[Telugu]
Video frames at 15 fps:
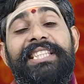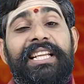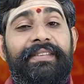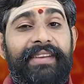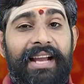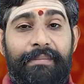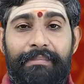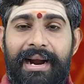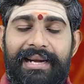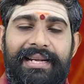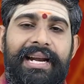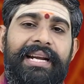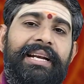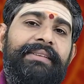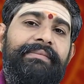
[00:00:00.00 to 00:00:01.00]
తెలివిగా
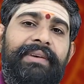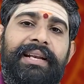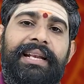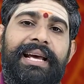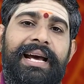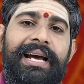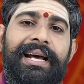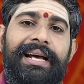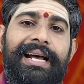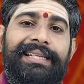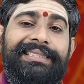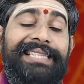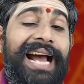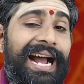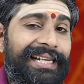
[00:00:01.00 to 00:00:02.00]
మాట్లాడడం వల్ల
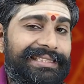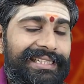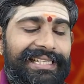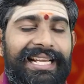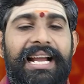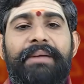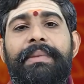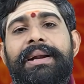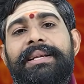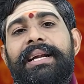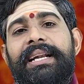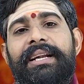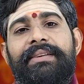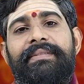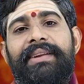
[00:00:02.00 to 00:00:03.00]
చాకచక్యంగా
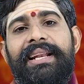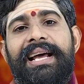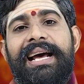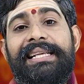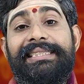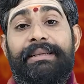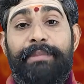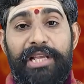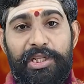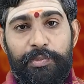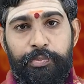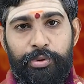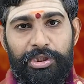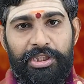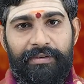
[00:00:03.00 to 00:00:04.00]
మాట్లాడడం వల్ల
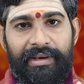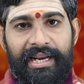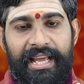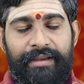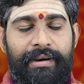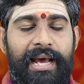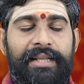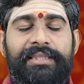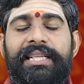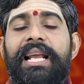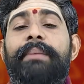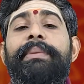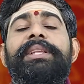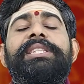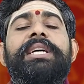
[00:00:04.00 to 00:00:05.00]
సమయస్ఫూర్తి వల్ల ఈ వారం
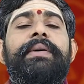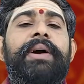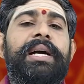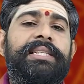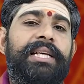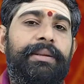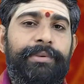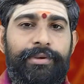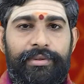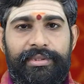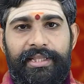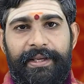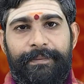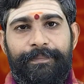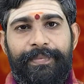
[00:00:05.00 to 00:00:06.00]
చాలా మంచి అవకాశాలు మీకు
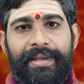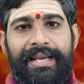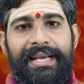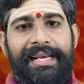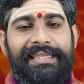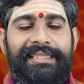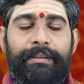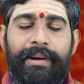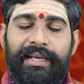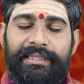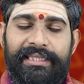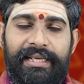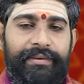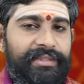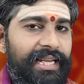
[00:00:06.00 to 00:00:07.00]
వస్తాయి సమాజ
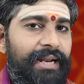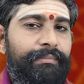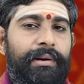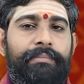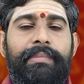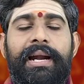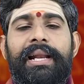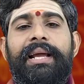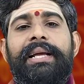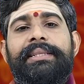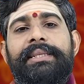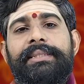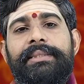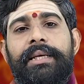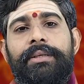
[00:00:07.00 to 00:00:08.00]
సేవ చాలా బ్రహ్మాండంగా
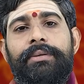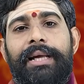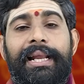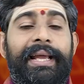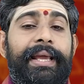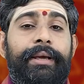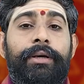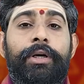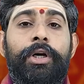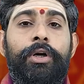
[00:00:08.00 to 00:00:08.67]
చేస్తారు అలాగే